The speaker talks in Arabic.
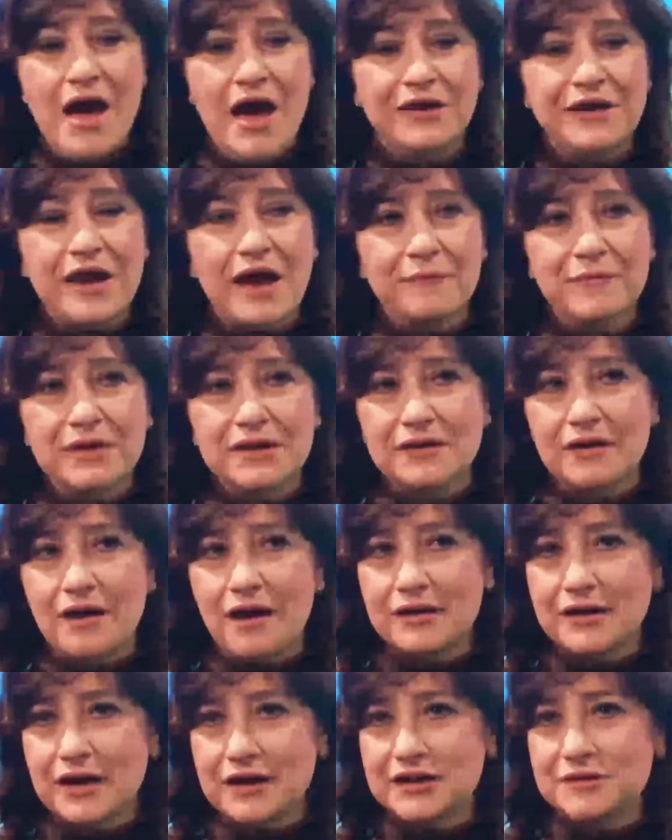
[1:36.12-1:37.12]
احنا
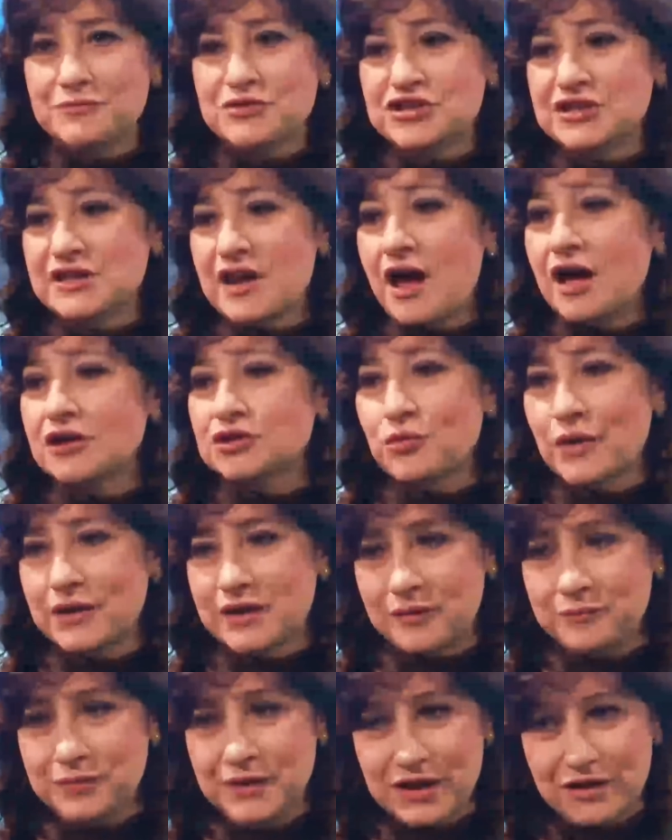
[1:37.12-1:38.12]
عملنا يعني مشينا خطوه
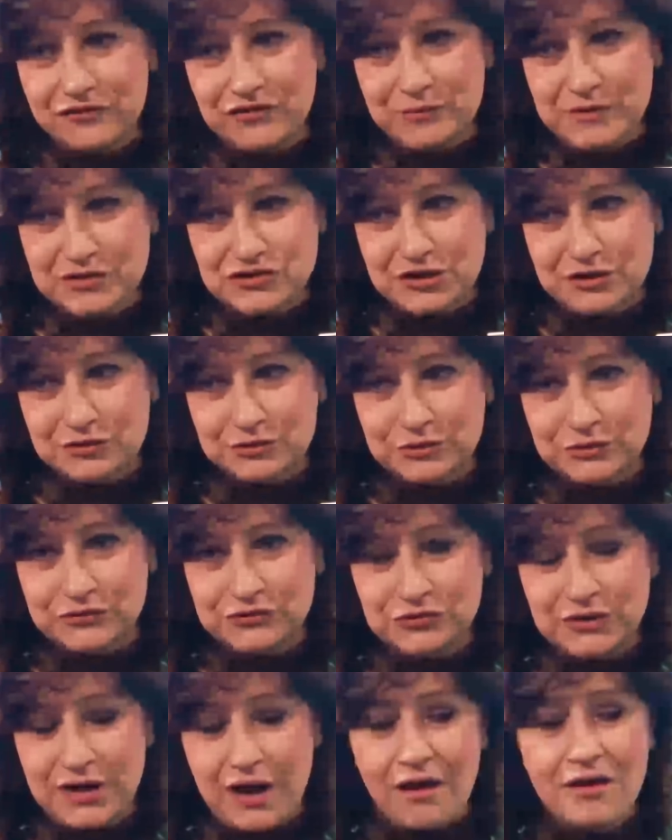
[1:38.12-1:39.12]
كبيره في مجال
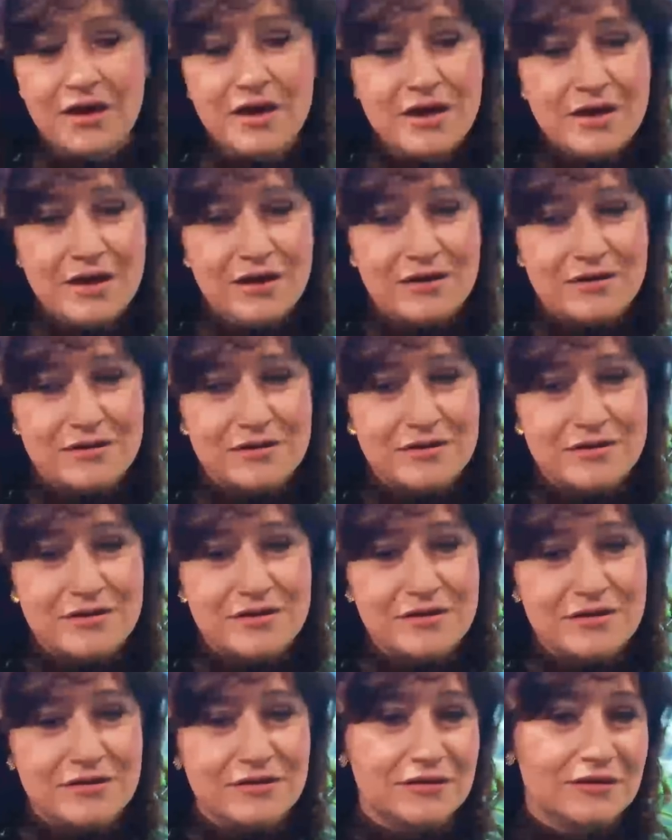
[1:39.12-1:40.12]
الطفوله
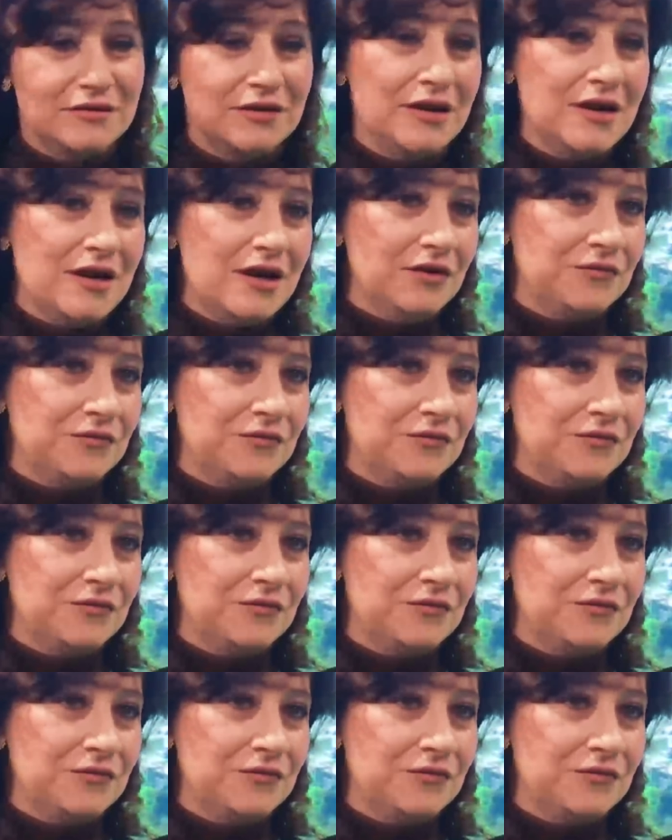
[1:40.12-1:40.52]
آه،